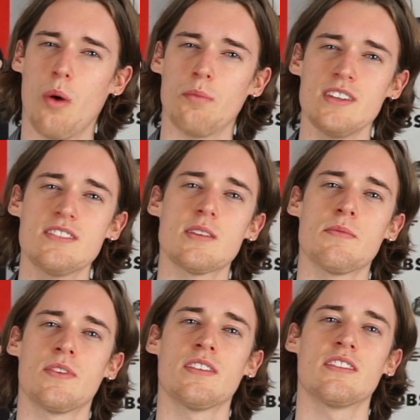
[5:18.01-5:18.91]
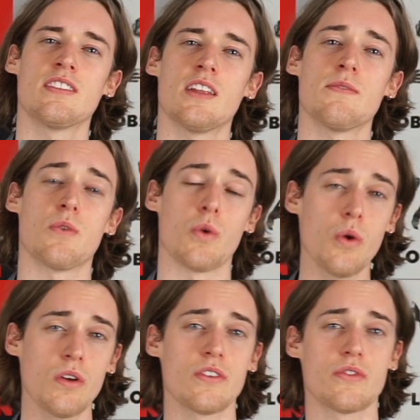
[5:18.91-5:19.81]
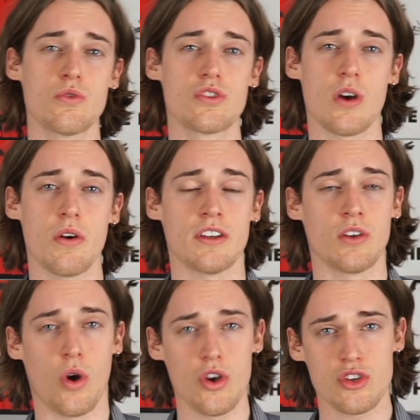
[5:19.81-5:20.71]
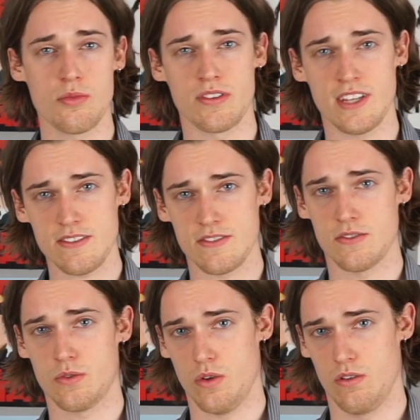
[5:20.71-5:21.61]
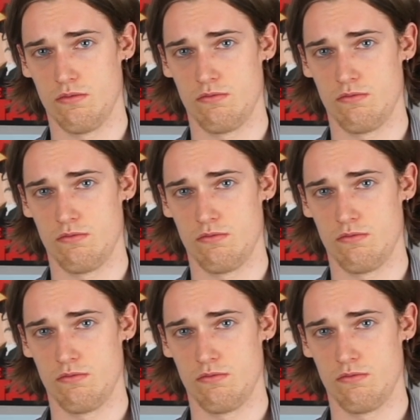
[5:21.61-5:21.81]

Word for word: um dieses Empfinden dann für hörende Zuschauer in Geräusche übersetzen zu können.